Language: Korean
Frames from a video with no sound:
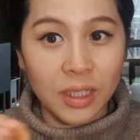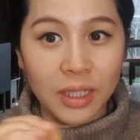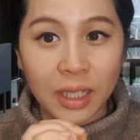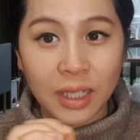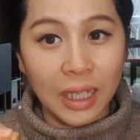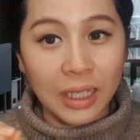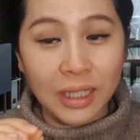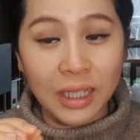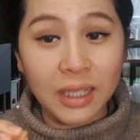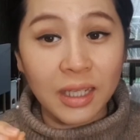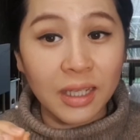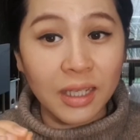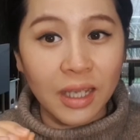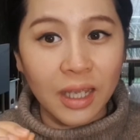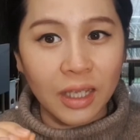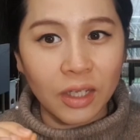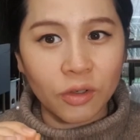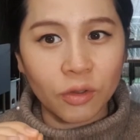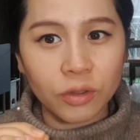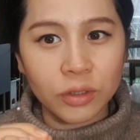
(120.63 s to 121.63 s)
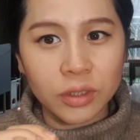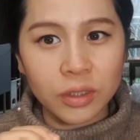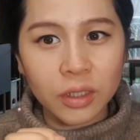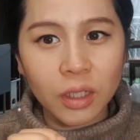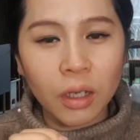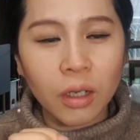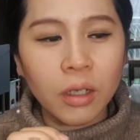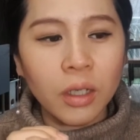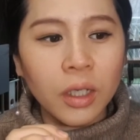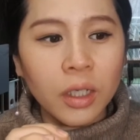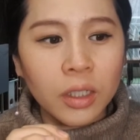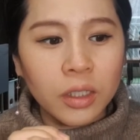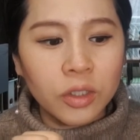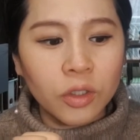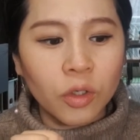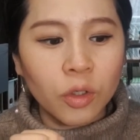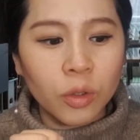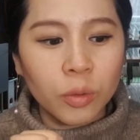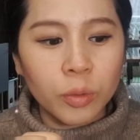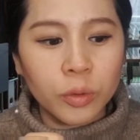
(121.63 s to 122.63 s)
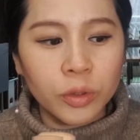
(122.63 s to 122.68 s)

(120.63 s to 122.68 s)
다 나타나는 게 있거든요. 그런 거